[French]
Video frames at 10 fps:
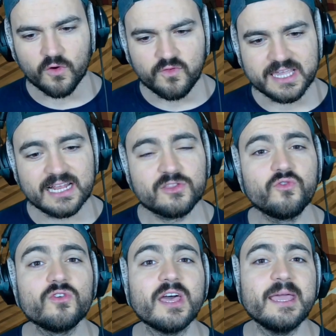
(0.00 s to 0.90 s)
On voit qu'elle
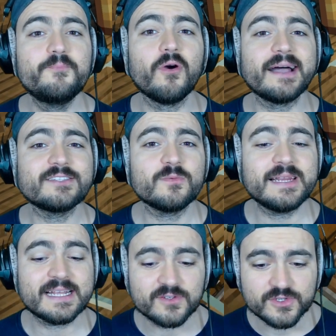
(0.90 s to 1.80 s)
tourne et pour rassembler
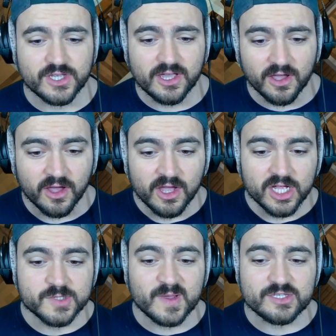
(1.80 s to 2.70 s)
l'ascenseur,
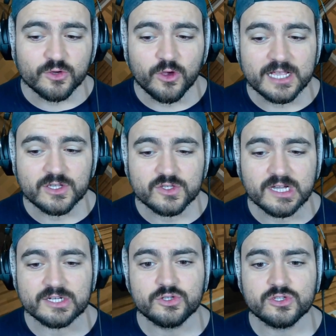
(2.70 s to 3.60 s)
je m'assure que
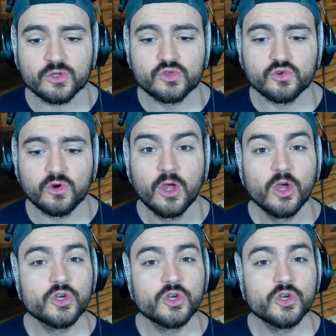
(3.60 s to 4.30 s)
l'ascenseur est juste en dessous,